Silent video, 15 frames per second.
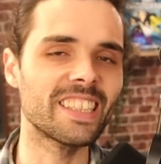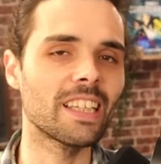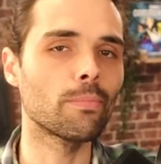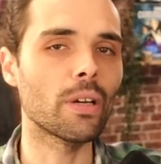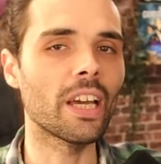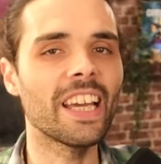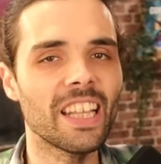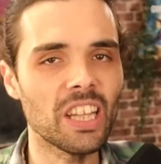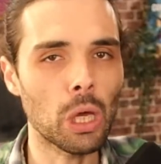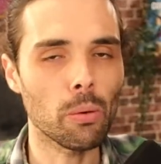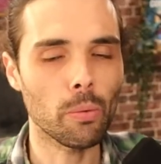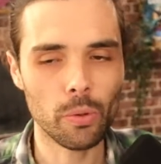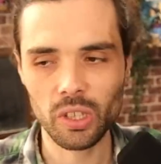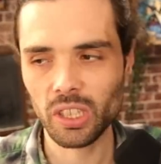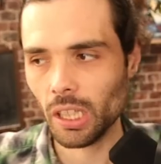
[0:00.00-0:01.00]
ils aiment
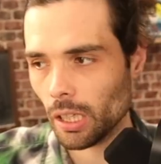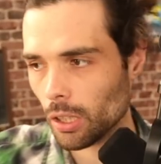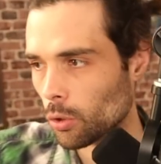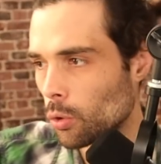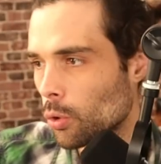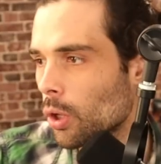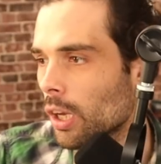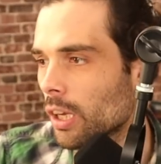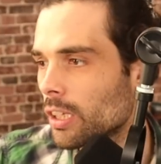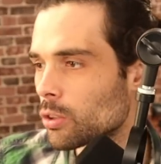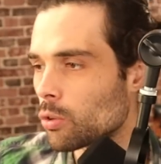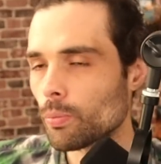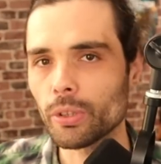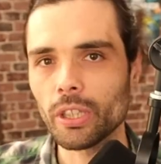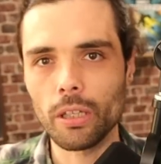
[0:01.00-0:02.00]
énormément ça,
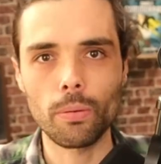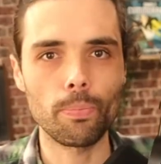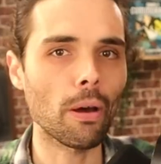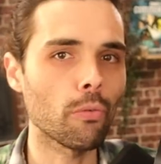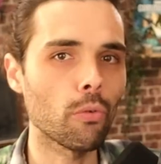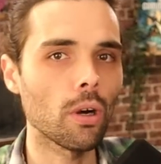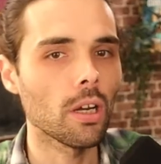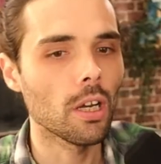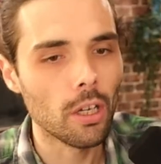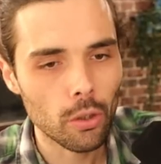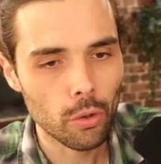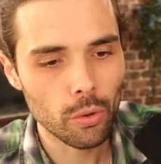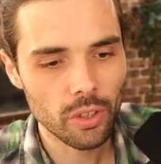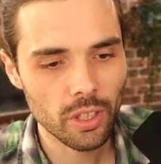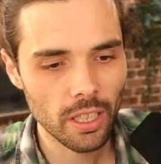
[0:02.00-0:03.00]
qu'ils ont peut-être parfois
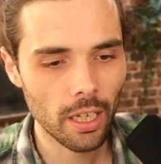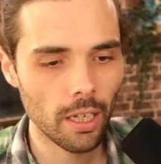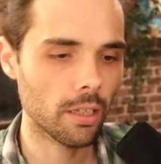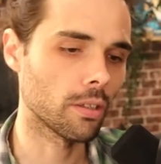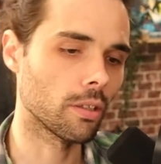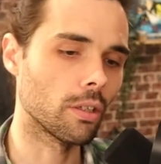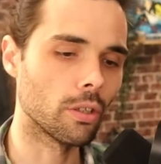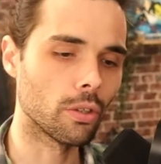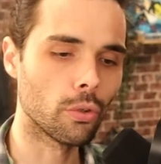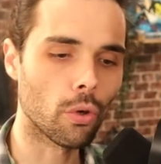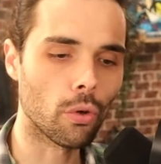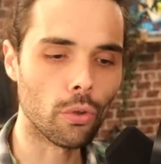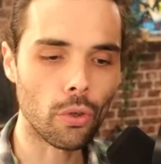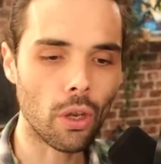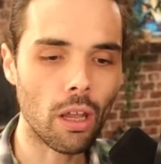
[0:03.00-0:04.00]
que ça euh,
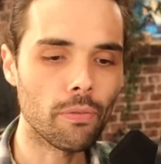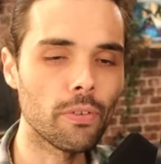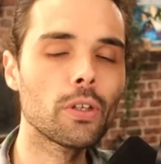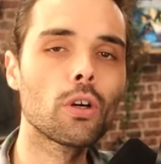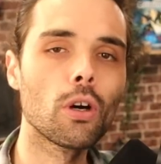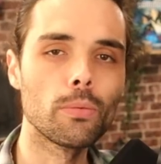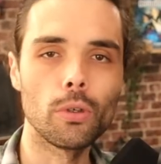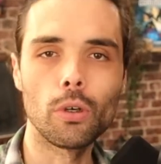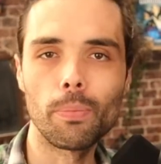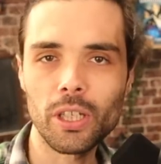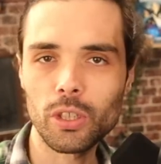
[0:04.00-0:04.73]
dans, la vie comme euh,